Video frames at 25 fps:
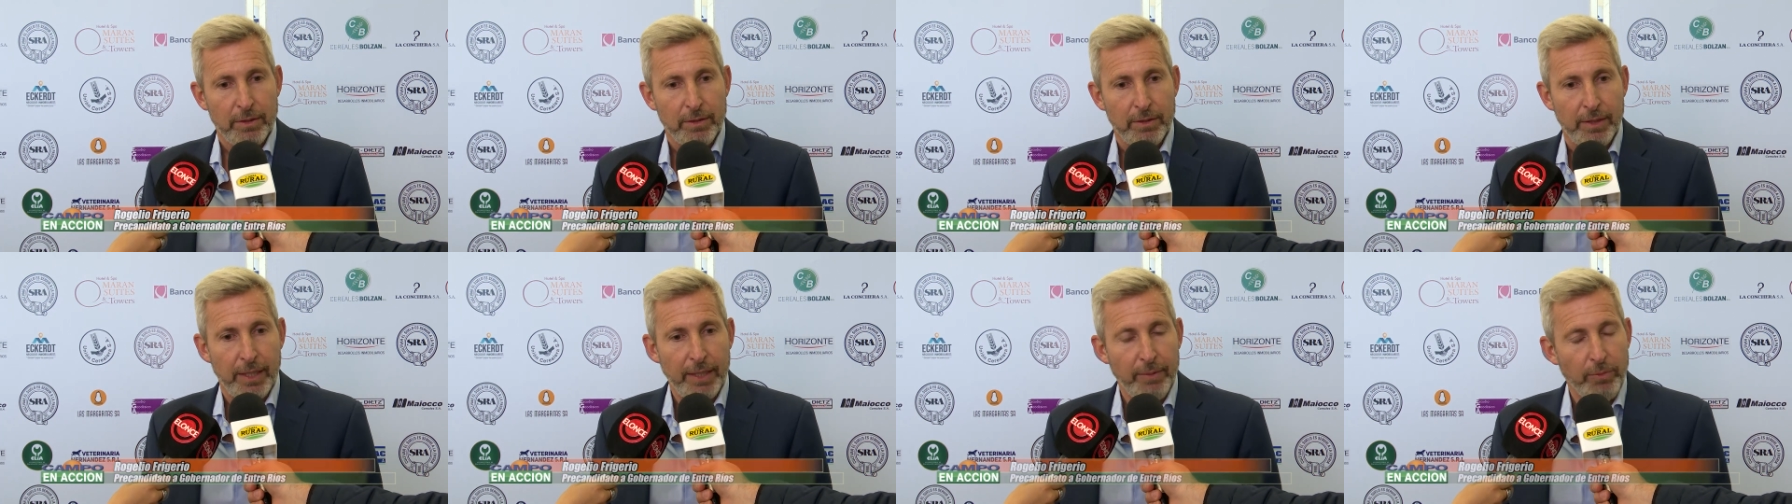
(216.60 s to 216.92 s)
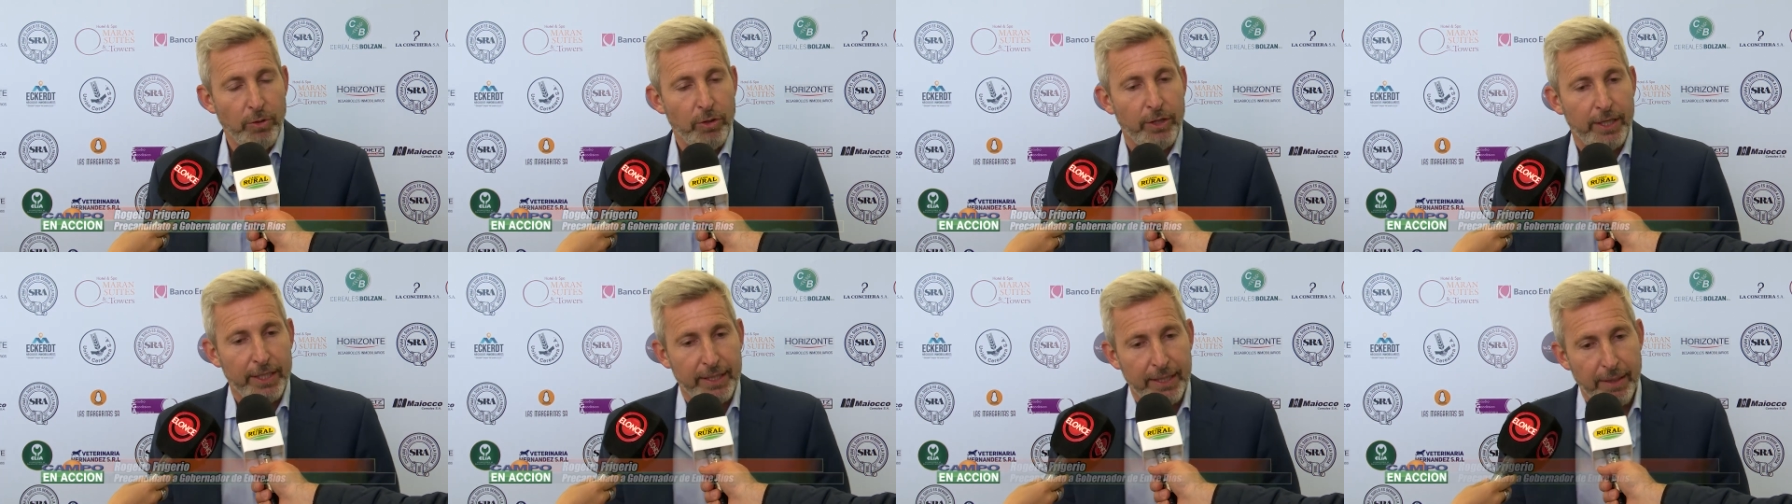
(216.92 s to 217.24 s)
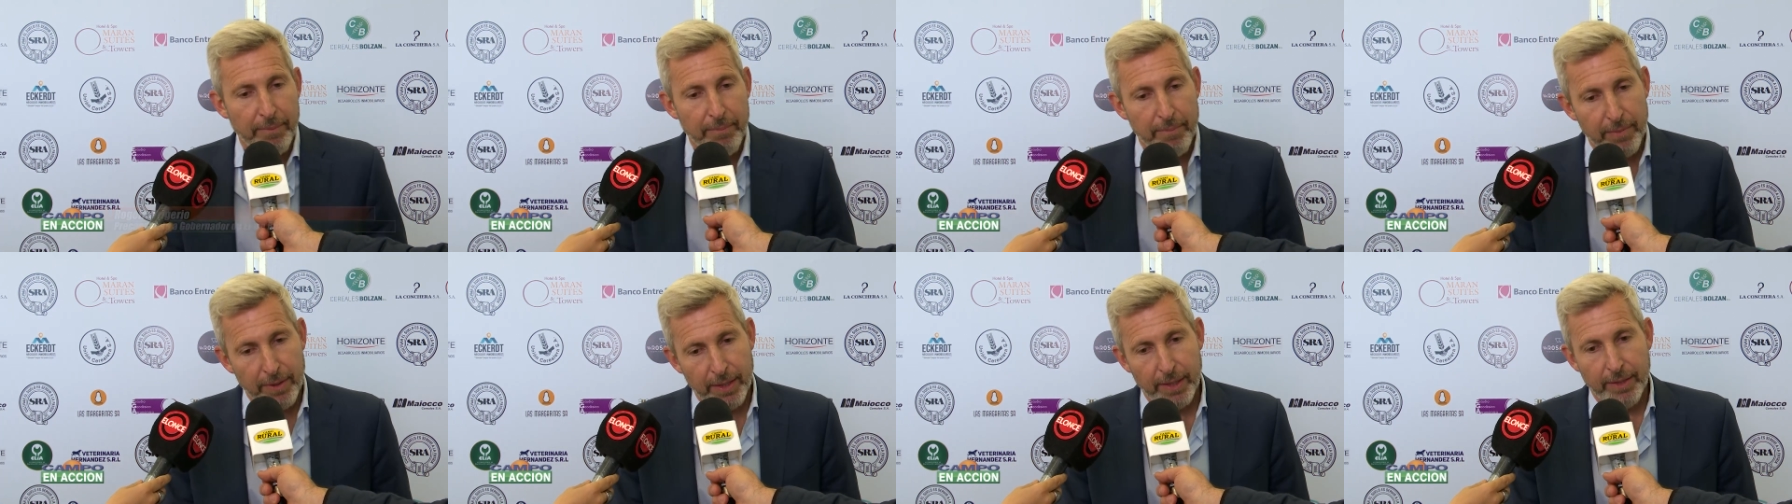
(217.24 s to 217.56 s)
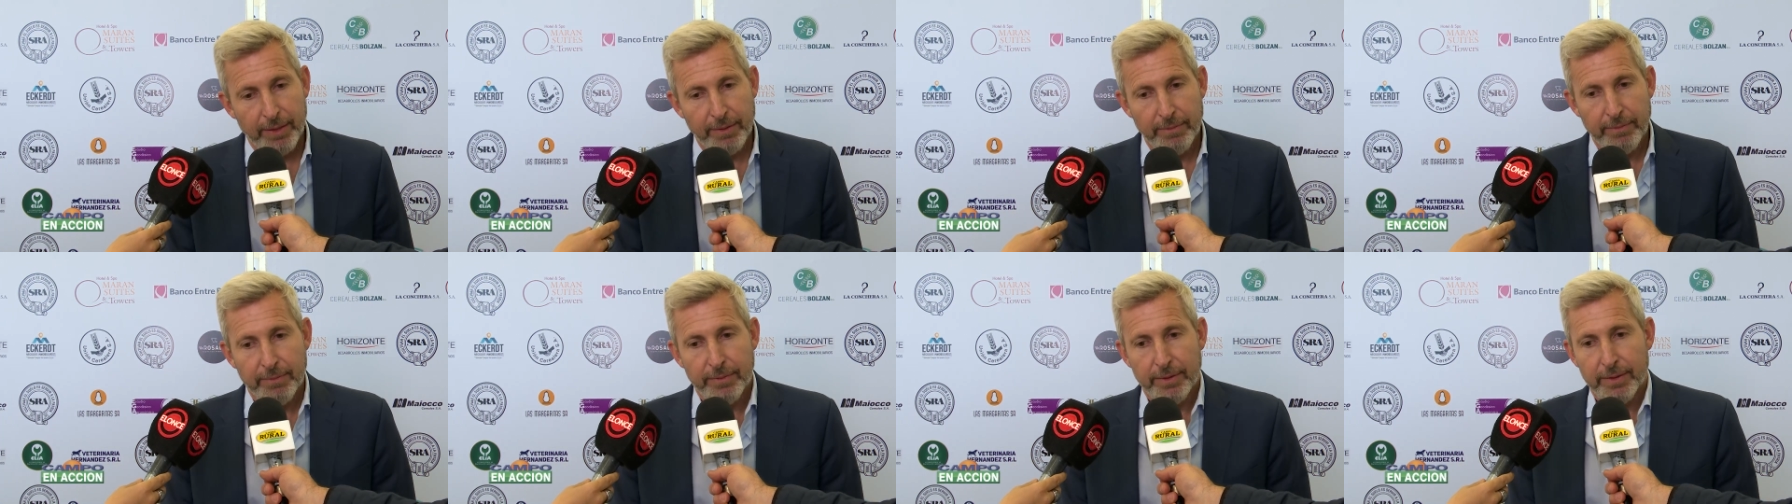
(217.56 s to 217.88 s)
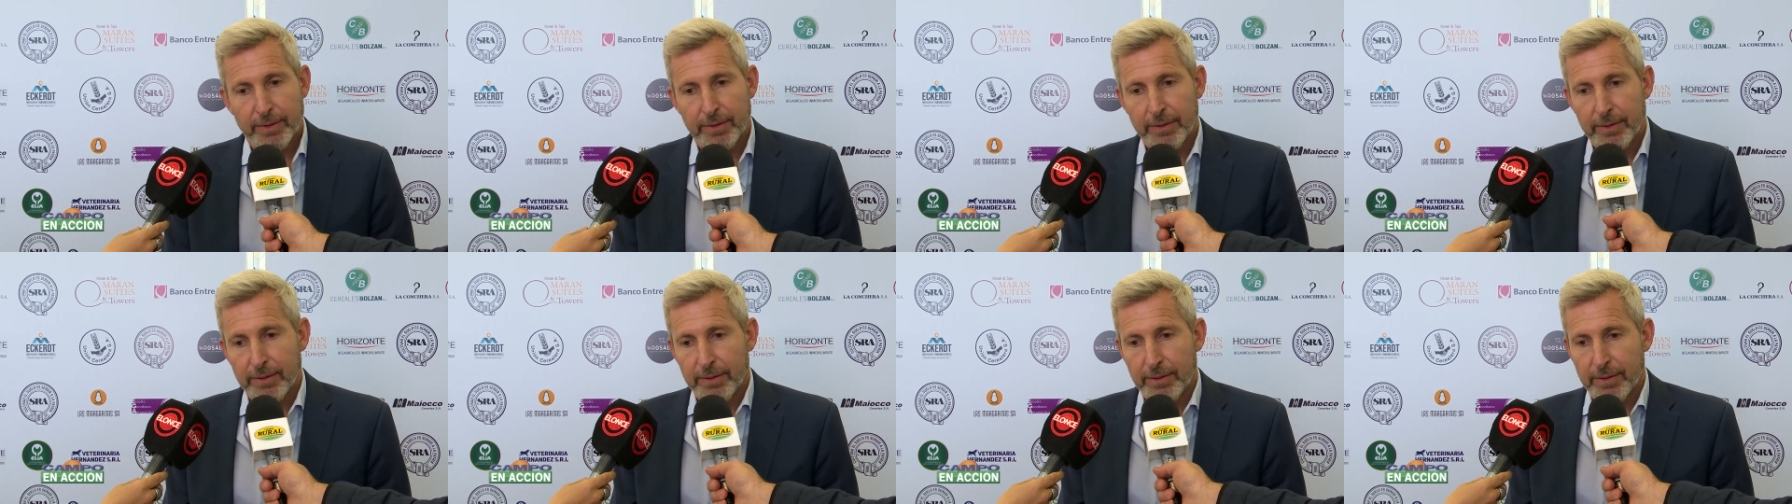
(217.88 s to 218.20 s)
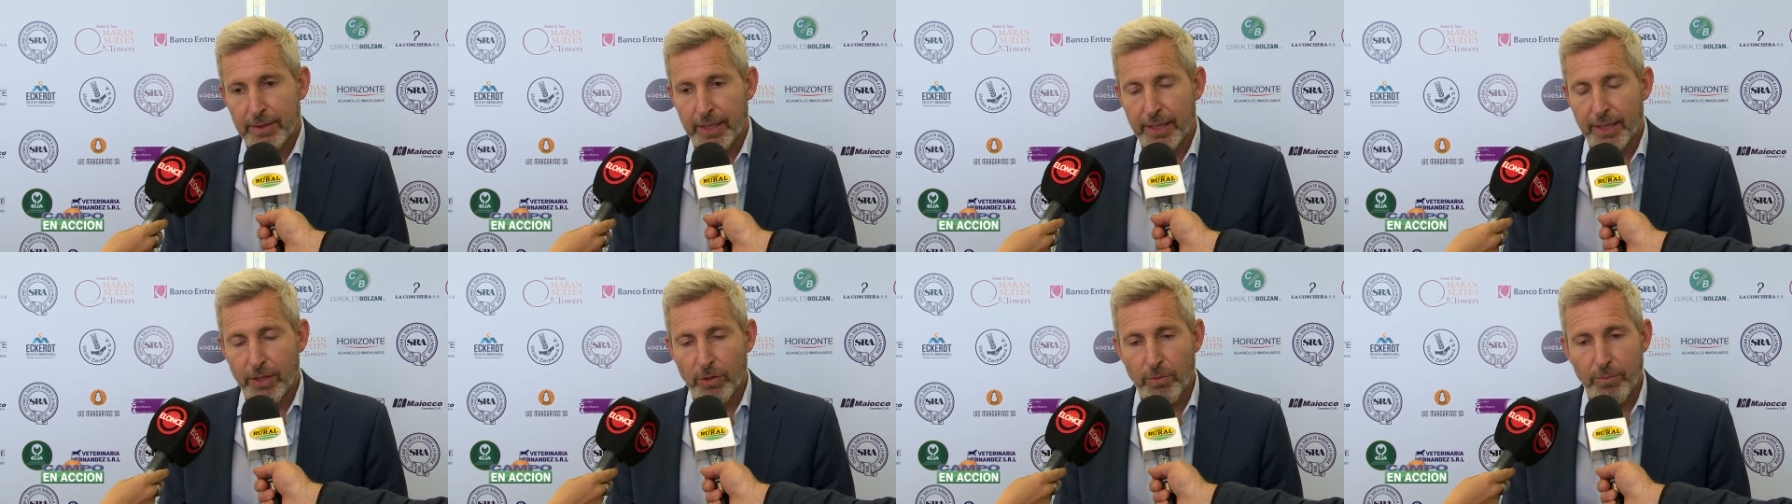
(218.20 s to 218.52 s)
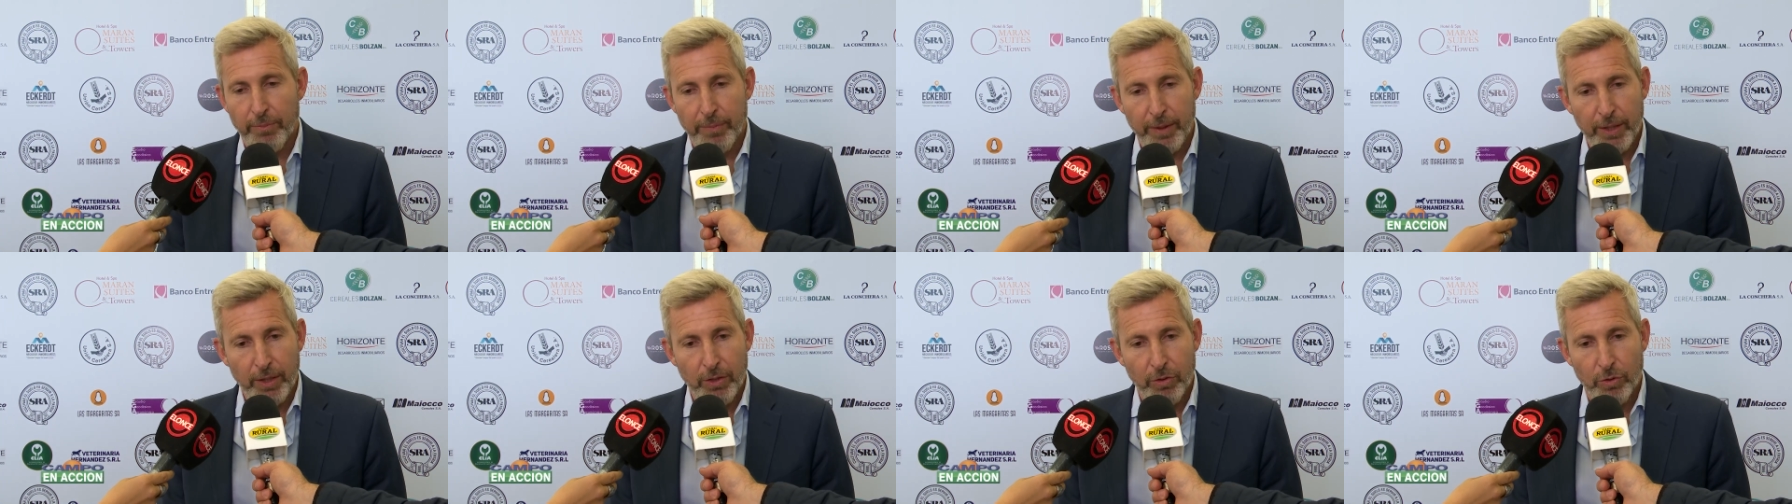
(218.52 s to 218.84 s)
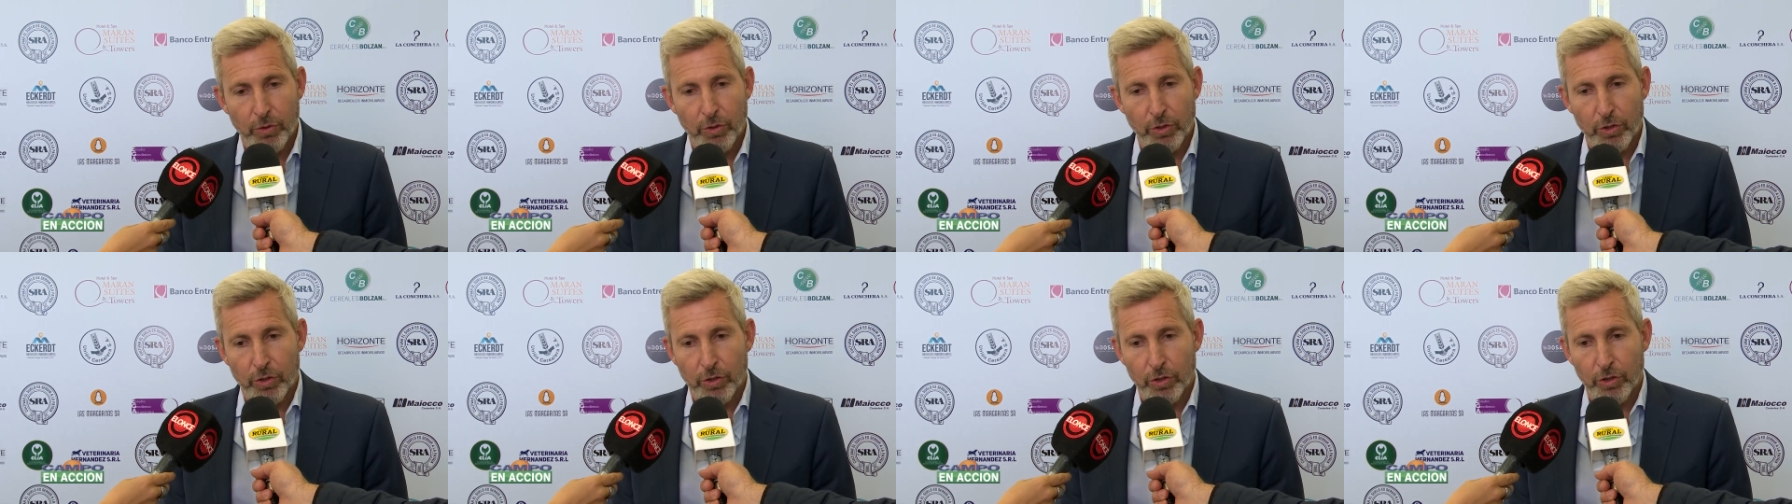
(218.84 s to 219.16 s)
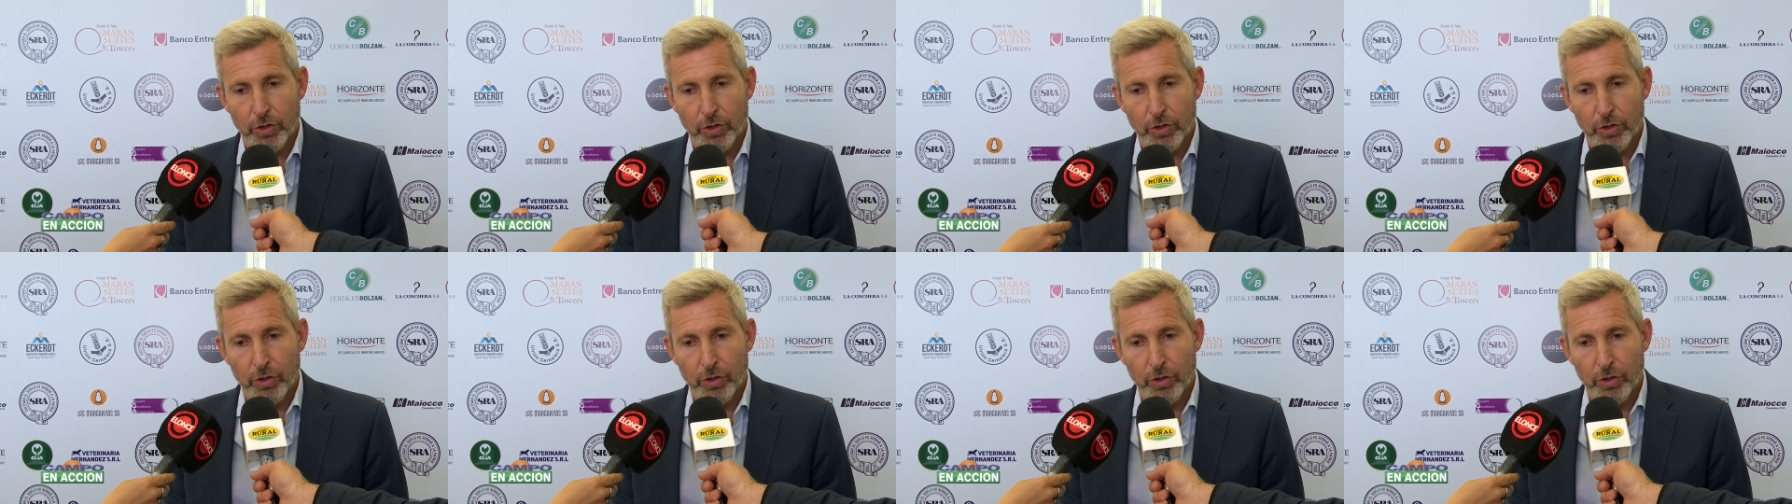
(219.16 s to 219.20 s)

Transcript: Tenemos que también tener un vínculo